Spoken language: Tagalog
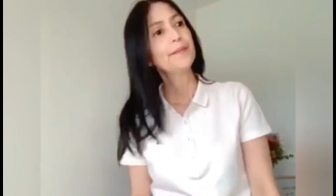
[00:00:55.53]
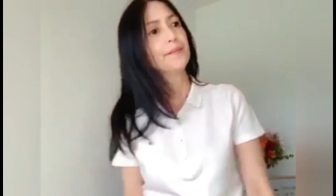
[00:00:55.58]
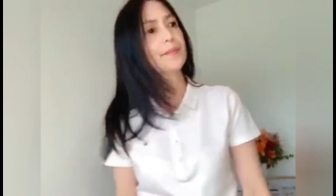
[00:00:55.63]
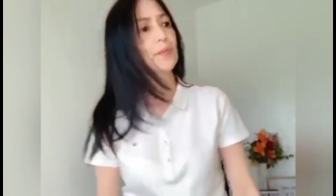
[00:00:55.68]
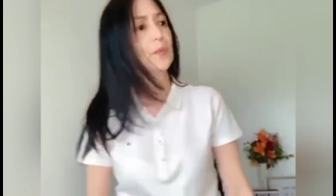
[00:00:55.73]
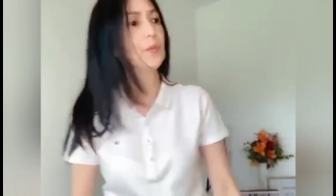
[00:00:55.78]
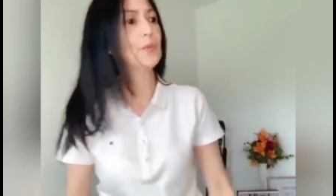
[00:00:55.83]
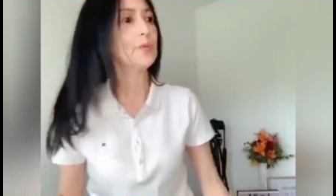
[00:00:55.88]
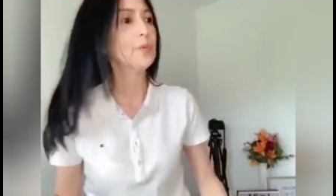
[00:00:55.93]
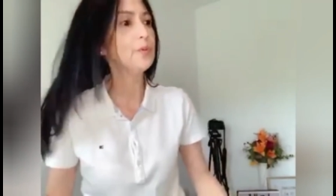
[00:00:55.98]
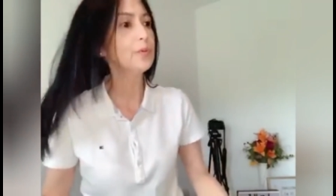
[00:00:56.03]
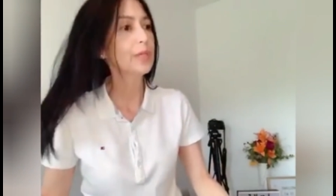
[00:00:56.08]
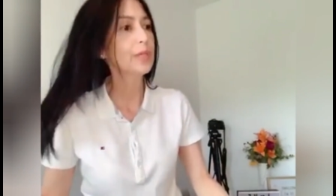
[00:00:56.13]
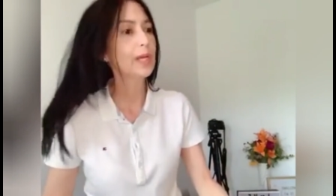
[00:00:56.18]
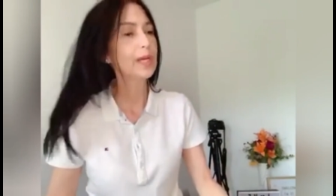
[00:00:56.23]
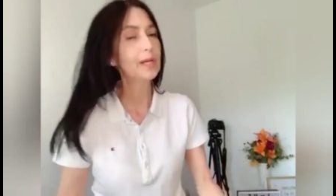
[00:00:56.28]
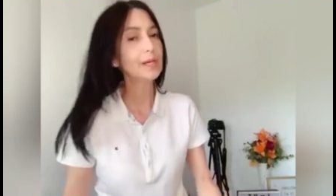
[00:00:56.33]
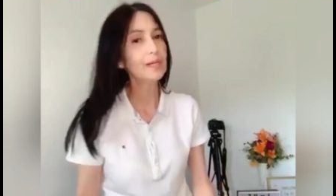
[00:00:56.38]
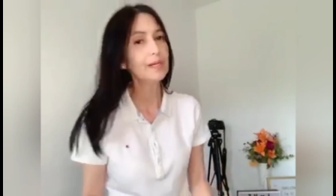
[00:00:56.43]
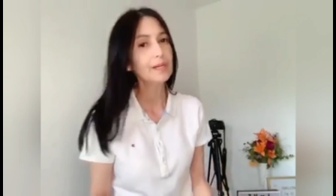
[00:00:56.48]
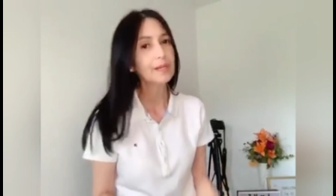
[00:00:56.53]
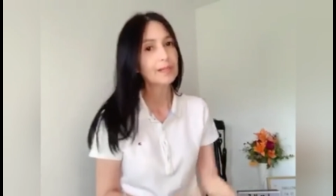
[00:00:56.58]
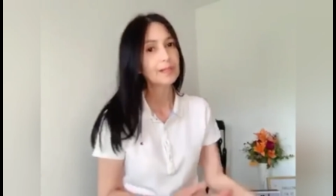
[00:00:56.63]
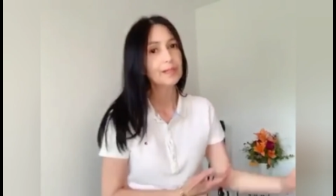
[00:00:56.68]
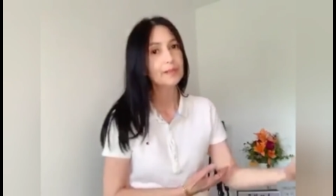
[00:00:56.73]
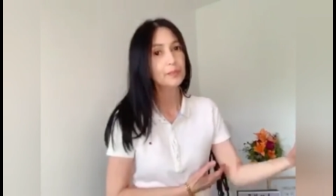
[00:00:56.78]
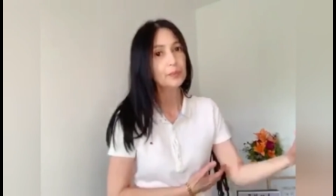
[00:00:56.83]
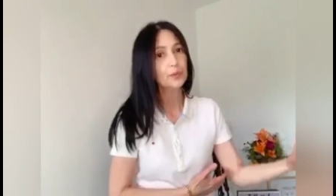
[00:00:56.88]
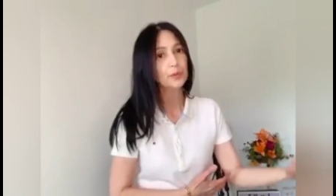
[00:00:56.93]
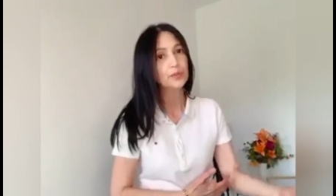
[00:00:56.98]
Nung una, ni
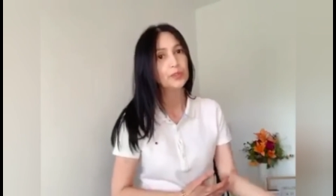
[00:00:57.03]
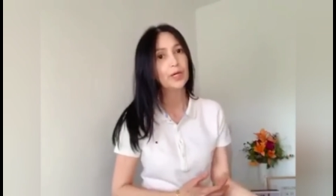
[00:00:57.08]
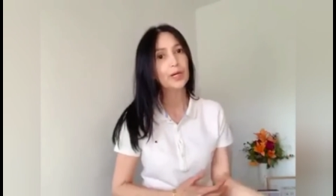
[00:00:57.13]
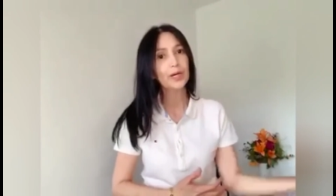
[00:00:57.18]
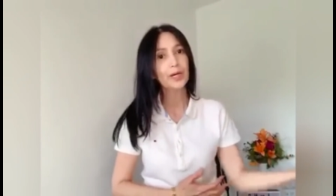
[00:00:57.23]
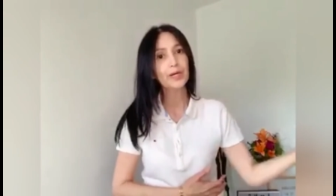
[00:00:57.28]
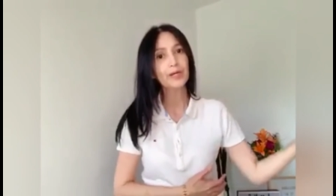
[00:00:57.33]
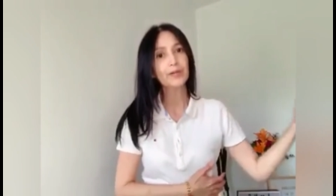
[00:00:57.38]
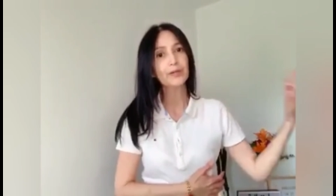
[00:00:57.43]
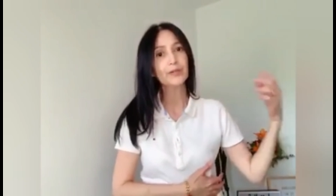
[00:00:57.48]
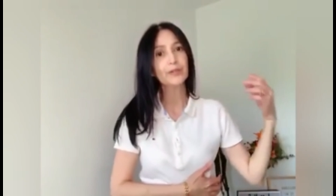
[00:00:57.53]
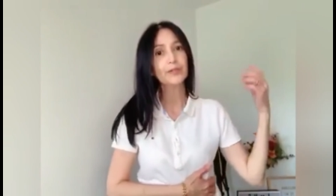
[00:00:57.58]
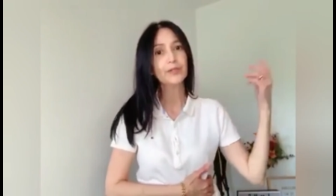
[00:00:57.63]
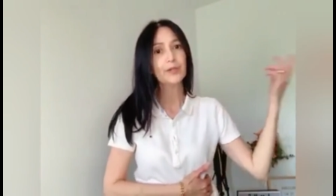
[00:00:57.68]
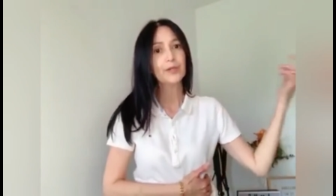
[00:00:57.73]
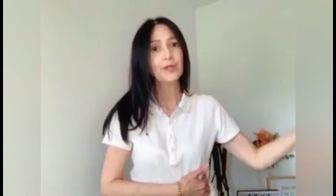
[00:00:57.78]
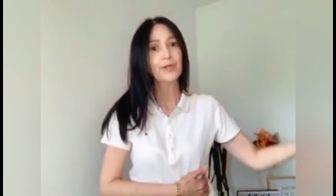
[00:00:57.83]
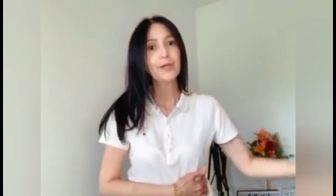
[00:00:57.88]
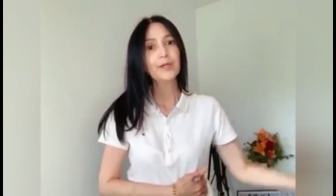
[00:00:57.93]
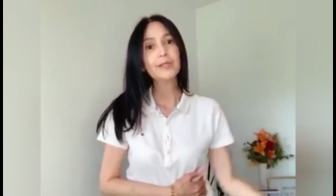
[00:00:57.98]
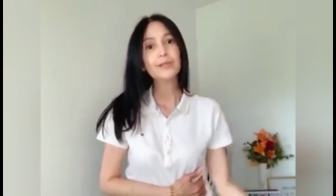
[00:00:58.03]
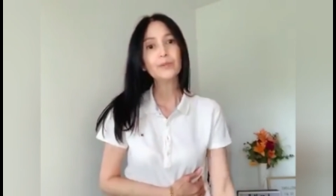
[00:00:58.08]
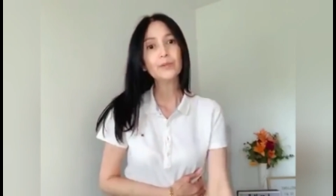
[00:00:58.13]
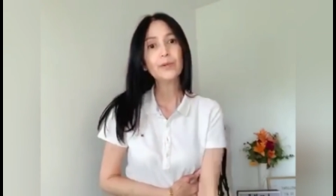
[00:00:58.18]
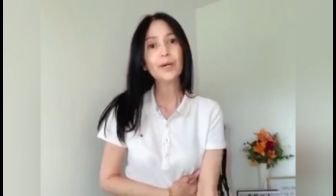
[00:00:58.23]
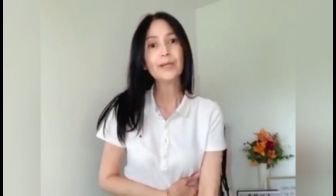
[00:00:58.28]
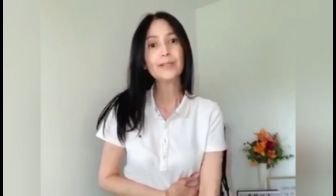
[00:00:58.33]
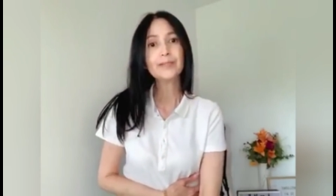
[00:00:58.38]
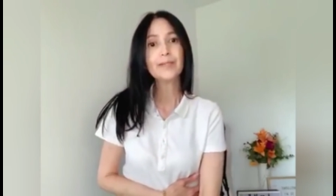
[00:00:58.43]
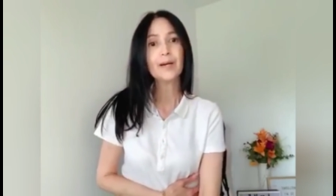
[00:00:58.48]
Pooja ngayon, nung
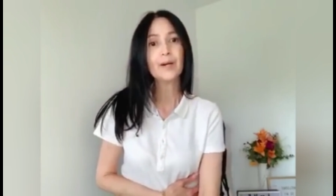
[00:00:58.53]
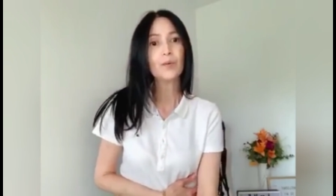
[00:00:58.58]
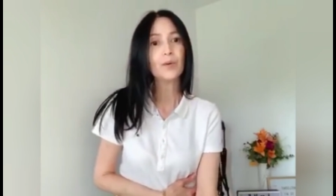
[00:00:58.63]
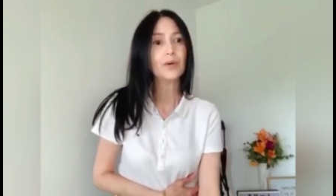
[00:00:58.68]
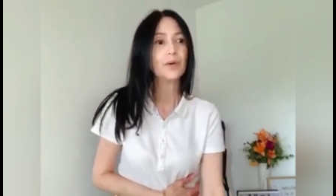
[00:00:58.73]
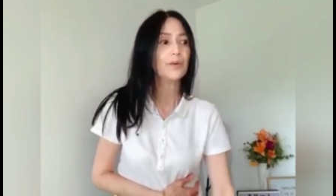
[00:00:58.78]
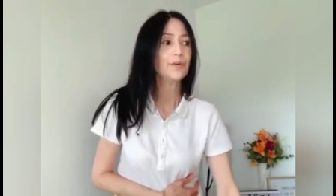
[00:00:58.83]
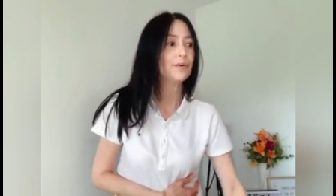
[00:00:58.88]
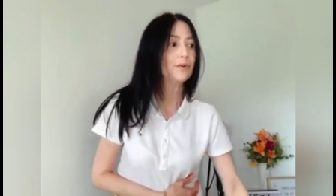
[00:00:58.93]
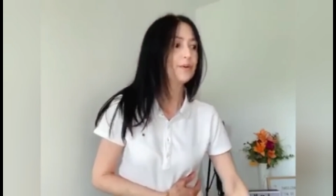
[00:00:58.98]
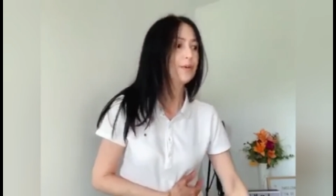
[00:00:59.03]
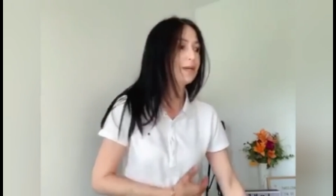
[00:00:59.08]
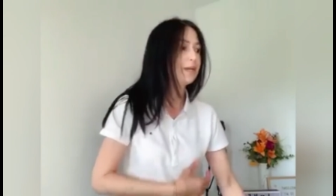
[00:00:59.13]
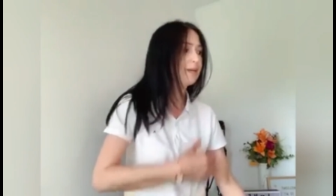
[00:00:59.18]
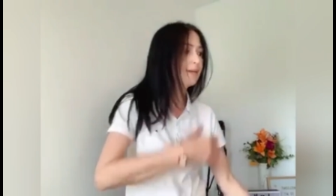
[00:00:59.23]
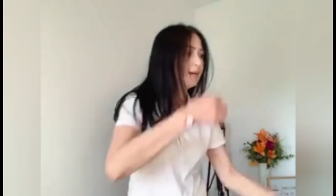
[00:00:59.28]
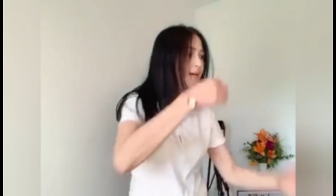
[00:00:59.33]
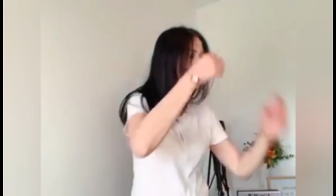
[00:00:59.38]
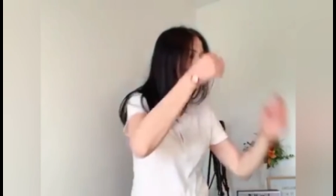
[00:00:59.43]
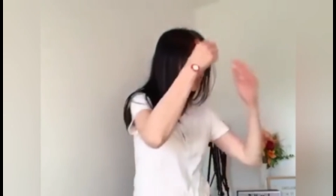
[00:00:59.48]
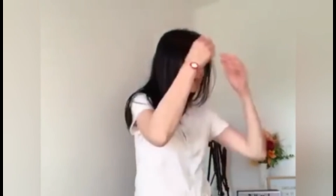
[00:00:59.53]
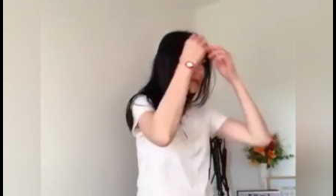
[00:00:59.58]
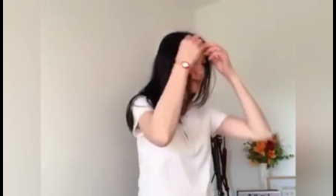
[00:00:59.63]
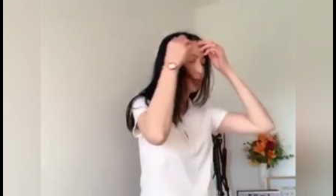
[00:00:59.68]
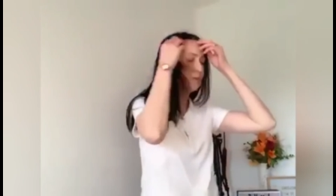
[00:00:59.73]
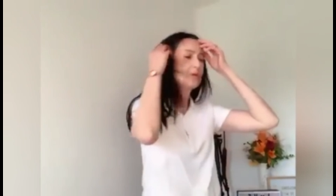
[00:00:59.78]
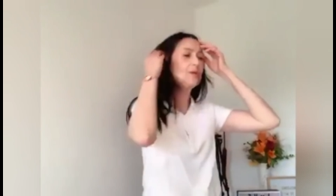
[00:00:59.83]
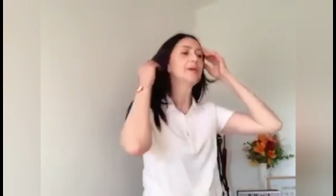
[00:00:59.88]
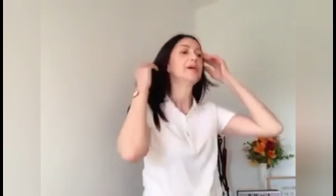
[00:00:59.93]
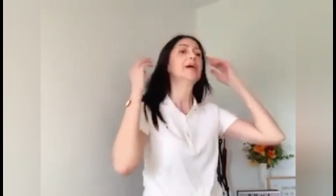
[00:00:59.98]
asawa ko. Kaya,
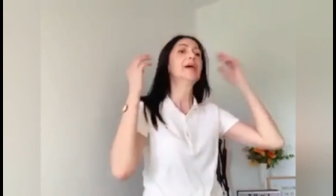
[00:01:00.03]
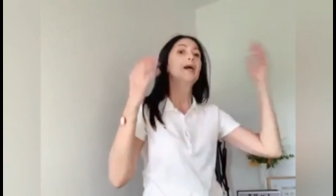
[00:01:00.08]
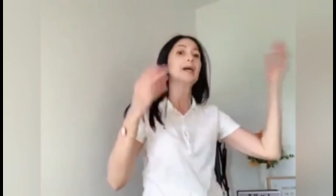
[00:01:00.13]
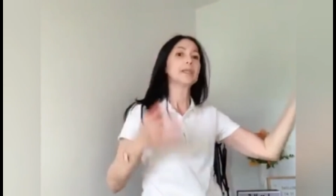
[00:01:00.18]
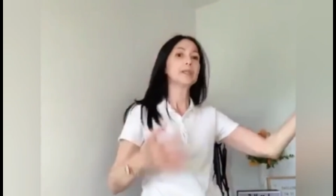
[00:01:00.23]
eto. At